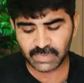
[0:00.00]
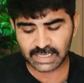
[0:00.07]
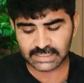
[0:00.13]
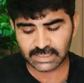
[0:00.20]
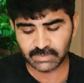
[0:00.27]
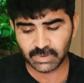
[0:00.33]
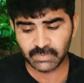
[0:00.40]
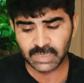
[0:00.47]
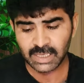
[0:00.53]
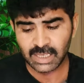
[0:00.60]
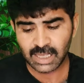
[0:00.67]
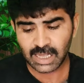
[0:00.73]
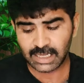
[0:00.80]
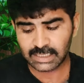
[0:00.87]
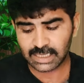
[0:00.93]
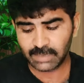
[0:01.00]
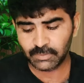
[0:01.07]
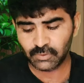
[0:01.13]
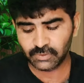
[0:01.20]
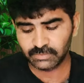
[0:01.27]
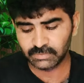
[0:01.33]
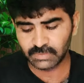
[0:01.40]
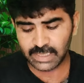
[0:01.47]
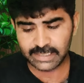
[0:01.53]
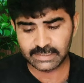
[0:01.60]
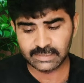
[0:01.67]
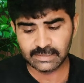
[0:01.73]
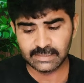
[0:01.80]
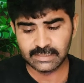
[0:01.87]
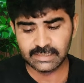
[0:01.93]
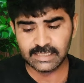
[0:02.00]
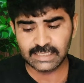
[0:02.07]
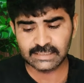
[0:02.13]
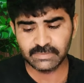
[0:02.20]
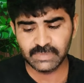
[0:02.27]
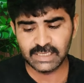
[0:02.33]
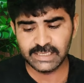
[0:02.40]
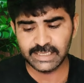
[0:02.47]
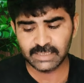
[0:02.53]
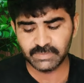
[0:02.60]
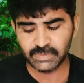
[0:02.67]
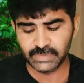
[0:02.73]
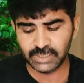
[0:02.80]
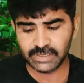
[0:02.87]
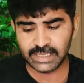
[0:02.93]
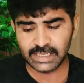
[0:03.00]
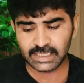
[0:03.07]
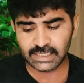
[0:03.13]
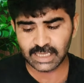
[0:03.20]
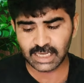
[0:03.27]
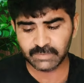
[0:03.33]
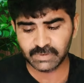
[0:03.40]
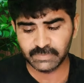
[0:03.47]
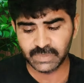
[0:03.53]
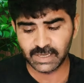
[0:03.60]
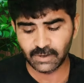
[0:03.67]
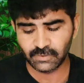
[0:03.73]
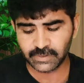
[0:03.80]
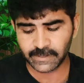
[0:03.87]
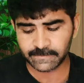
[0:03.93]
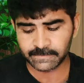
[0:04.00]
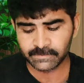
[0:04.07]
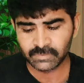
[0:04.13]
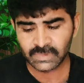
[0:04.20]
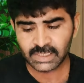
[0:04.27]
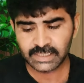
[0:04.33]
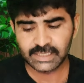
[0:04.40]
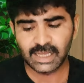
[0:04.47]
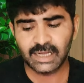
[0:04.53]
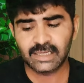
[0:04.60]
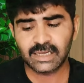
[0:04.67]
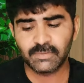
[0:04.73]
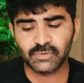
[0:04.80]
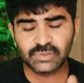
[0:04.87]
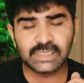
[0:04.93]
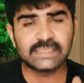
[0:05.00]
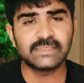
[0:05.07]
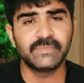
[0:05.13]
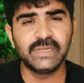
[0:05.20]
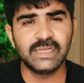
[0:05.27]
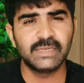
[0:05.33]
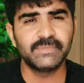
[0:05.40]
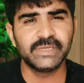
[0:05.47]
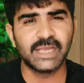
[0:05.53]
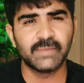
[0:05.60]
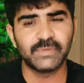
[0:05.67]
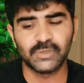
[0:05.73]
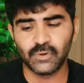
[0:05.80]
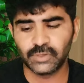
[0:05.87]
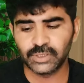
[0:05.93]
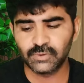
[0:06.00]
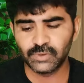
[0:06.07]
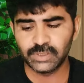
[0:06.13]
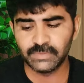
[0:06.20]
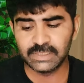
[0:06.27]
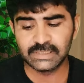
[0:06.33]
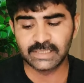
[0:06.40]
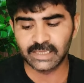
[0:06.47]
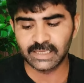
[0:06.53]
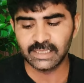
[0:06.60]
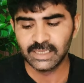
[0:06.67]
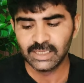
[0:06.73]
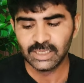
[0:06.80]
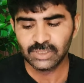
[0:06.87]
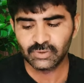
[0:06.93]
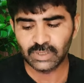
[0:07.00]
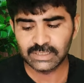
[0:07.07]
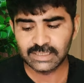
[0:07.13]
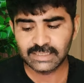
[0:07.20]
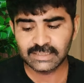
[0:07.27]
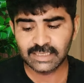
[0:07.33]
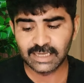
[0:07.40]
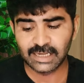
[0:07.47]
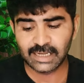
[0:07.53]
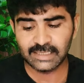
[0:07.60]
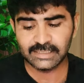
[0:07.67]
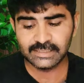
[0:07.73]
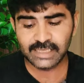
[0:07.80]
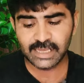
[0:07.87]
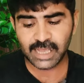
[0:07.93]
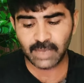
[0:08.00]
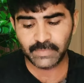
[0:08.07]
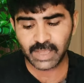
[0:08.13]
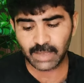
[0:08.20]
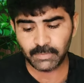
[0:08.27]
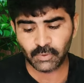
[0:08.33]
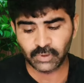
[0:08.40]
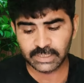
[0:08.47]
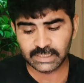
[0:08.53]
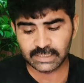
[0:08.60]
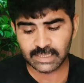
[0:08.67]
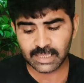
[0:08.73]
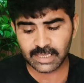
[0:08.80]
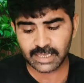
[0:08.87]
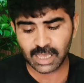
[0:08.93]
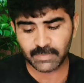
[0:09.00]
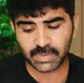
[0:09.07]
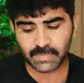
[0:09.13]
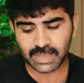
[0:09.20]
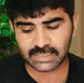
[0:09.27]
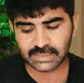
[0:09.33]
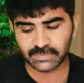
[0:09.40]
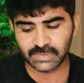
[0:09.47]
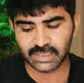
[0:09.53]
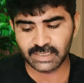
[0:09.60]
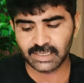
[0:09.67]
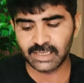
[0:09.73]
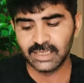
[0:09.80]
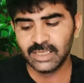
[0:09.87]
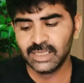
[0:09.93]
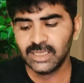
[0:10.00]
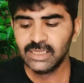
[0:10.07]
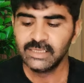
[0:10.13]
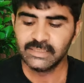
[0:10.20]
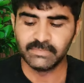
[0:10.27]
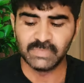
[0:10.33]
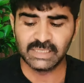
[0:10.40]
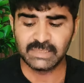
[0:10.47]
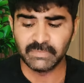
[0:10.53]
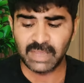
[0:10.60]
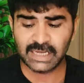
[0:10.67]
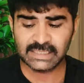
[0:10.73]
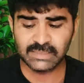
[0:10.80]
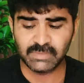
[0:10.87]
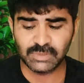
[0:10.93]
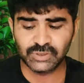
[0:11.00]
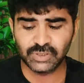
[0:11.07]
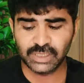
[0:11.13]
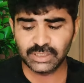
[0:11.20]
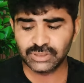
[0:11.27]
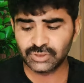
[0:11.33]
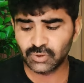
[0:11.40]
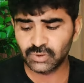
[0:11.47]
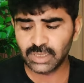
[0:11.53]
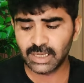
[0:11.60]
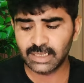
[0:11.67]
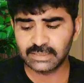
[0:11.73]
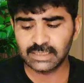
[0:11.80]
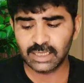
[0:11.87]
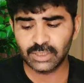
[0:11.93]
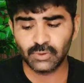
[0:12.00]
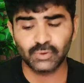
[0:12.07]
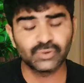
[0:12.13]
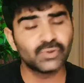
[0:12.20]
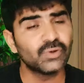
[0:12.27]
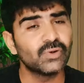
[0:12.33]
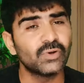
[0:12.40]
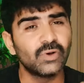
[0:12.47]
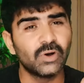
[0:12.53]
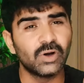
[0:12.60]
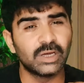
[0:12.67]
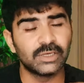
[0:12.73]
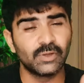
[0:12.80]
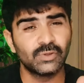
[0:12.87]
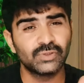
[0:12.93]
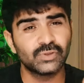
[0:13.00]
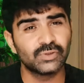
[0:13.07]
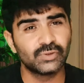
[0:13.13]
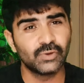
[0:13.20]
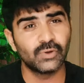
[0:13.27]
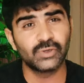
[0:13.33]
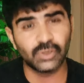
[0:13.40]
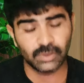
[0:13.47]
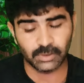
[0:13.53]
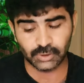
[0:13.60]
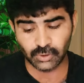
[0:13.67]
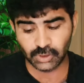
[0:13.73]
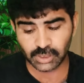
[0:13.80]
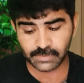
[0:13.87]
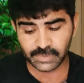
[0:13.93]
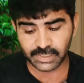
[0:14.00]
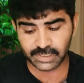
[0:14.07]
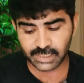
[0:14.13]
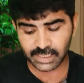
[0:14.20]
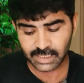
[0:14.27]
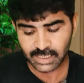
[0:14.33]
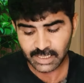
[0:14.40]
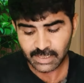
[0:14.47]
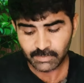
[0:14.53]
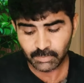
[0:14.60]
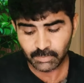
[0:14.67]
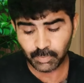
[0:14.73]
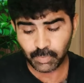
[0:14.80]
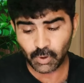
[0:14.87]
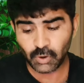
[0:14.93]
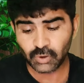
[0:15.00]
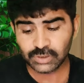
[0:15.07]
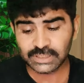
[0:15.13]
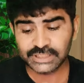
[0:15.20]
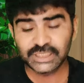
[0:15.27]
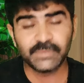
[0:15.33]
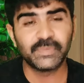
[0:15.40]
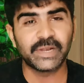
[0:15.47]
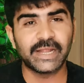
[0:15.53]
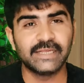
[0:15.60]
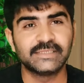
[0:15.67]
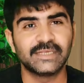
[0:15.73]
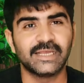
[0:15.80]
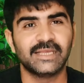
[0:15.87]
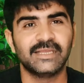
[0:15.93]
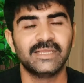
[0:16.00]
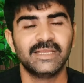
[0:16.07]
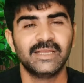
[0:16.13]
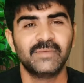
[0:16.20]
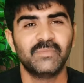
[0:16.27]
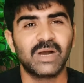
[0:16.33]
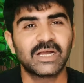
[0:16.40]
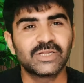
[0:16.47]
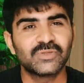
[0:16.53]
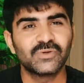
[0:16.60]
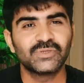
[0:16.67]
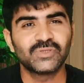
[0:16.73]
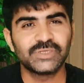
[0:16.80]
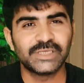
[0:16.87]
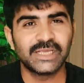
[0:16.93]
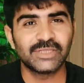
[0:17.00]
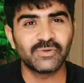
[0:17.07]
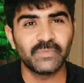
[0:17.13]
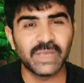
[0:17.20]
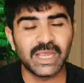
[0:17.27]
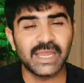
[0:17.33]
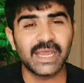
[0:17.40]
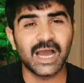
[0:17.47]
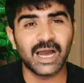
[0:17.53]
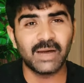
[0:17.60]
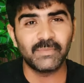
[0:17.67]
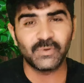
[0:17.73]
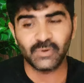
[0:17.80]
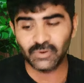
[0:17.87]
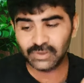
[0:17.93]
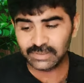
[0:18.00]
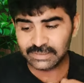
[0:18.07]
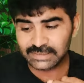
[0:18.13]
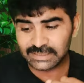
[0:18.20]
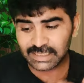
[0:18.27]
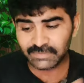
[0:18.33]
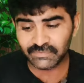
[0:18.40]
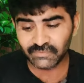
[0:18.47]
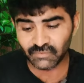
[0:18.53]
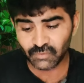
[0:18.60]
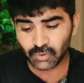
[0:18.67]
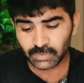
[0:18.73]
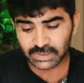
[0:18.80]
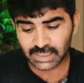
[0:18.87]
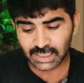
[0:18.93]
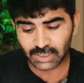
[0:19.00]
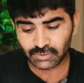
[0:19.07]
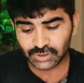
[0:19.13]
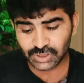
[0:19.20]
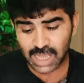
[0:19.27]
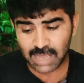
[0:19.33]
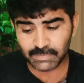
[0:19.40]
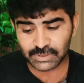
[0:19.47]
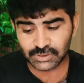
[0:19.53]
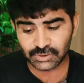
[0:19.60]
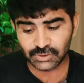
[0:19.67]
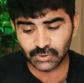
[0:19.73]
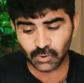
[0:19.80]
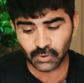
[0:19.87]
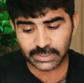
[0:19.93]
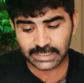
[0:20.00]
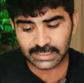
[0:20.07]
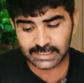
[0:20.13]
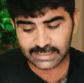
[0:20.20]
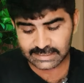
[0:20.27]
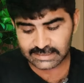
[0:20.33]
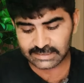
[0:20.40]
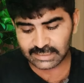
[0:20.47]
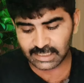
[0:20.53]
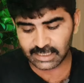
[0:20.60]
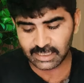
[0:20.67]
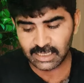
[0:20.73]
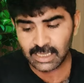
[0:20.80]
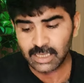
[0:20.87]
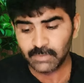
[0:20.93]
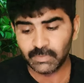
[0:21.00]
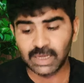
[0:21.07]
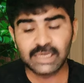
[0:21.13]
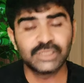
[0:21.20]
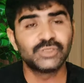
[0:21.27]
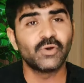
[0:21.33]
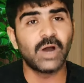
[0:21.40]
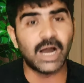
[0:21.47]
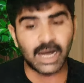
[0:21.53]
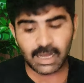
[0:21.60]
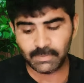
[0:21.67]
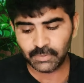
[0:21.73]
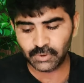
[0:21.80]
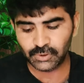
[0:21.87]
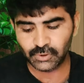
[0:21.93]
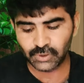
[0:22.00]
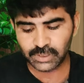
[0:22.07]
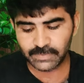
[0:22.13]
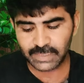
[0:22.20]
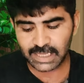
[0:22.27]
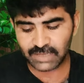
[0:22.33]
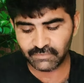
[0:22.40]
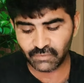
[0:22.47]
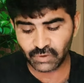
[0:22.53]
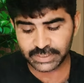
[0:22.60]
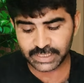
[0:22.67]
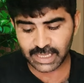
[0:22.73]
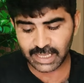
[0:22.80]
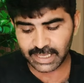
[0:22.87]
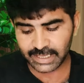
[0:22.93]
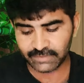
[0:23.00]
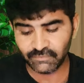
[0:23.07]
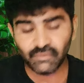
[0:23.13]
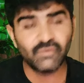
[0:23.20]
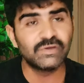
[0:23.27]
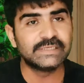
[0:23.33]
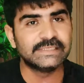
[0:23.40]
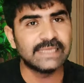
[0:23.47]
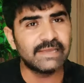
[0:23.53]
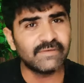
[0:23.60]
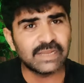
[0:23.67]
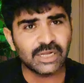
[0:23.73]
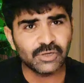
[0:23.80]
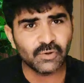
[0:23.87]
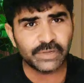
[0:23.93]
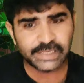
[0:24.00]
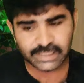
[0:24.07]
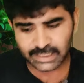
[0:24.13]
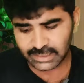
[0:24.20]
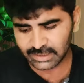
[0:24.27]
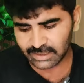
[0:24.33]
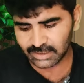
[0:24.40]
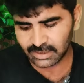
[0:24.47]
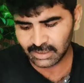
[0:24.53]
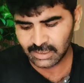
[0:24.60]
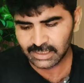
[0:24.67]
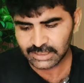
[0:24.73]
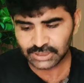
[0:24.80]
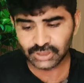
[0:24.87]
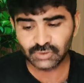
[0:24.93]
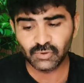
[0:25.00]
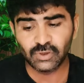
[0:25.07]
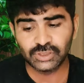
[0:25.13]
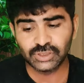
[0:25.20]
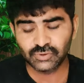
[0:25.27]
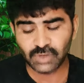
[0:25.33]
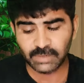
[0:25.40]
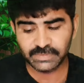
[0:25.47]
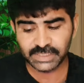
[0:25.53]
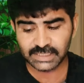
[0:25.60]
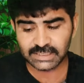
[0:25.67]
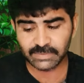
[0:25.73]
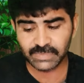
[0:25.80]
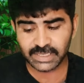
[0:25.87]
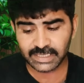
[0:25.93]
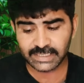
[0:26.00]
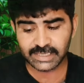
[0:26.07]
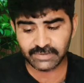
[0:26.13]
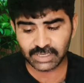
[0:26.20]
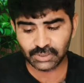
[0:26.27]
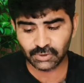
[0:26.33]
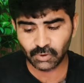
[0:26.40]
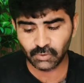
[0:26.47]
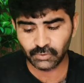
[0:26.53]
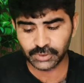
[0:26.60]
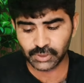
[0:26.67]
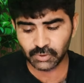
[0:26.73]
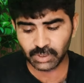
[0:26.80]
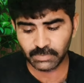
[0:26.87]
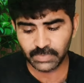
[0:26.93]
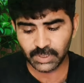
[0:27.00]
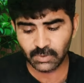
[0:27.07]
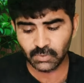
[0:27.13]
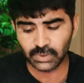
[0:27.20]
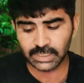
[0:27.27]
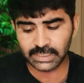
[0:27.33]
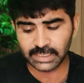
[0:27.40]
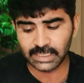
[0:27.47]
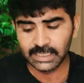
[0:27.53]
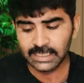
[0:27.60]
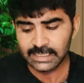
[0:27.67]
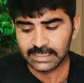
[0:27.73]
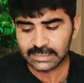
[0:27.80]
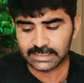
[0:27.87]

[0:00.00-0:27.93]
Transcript: भी मैक्सिमम अगर आपको दस मिलियन भी मिले एक लाख भी मिला हो ना यहाँ अगर आपको दस मिलियन भी यहाँ पे डोगी कोई मिलते हैं तो अंदाजा लगा लीजिए यहाँ पे आपको कितने यहाँ पे पैसे बन रहे हैं मैक्सिमम जो है चौदह हजार नौ सौ नौ सौ दो डॉलर बन रहे हैं बहुत अच्छी प्राइस है मगर दोस्तों ये तो मैं आपको सिर्फ वो बता रहा हूँ यहाँ पे जो डोगी लिस्ट है मगर जो आपको डोगी मिला है वो क्या है वो ये वाला डोगी नहीं है जिसको जिसको आप ये समझें कि ये वाला डोग क्वीन होगा बिल्कुल नहीं है